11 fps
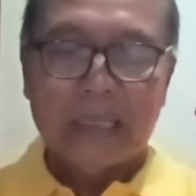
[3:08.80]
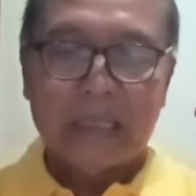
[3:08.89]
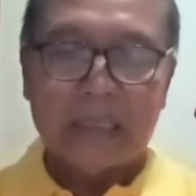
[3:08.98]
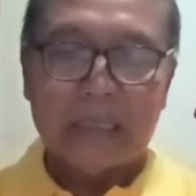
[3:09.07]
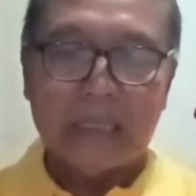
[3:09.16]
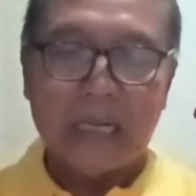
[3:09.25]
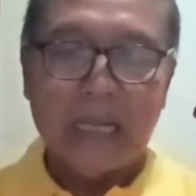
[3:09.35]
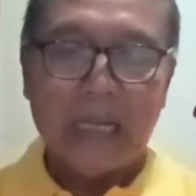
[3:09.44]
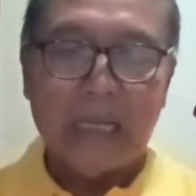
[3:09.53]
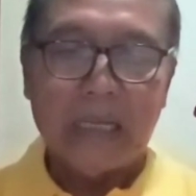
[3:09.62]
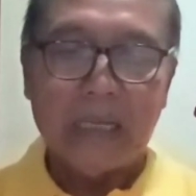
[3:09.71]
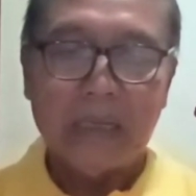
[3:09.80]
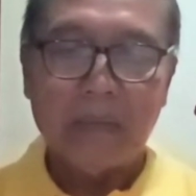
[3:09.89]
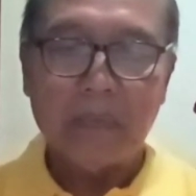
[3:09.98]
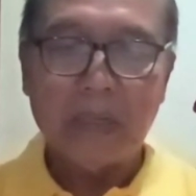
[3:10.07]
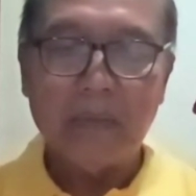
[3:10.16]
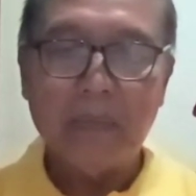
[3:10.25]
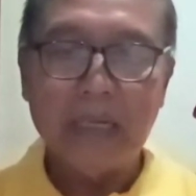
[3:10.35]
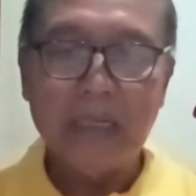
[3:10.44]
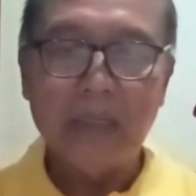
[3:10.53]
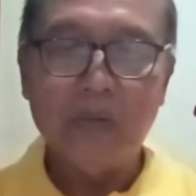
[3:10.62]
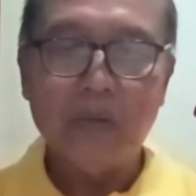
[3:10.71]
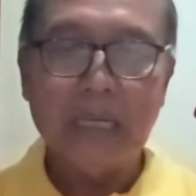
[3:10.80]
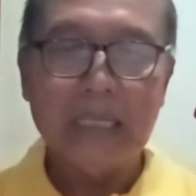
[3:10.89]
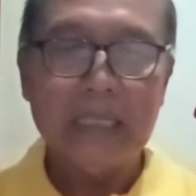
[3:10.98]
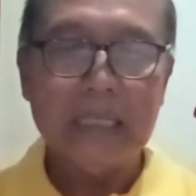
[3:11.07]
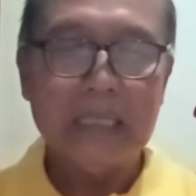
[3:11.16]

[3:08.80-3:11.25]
Setelah mengemban tugas